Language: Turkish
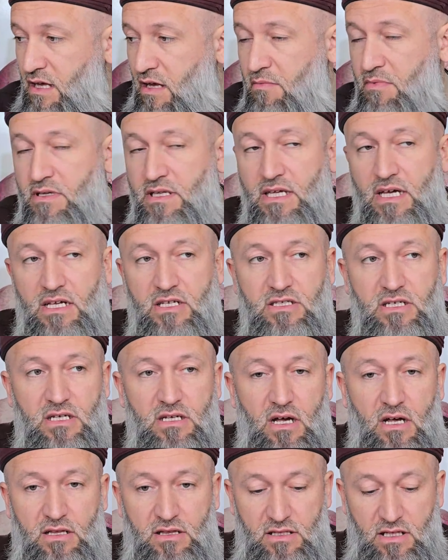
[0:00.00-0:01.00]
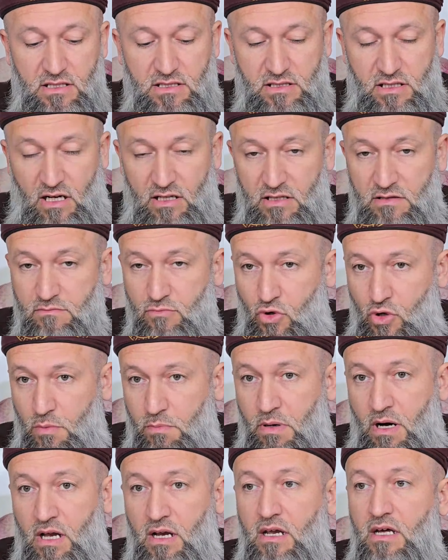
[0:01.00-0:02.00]
tabirde geçer. Atlas kalın
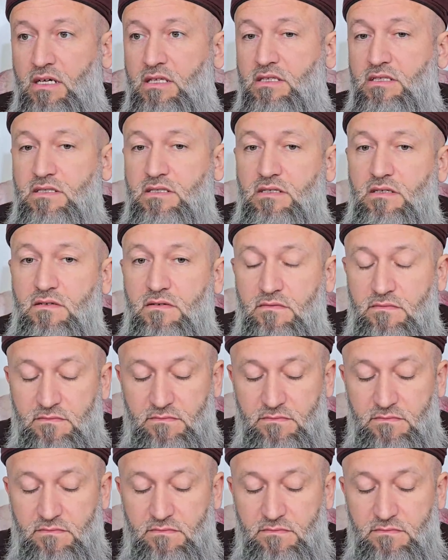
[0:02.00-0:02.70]
böyle parlaktır.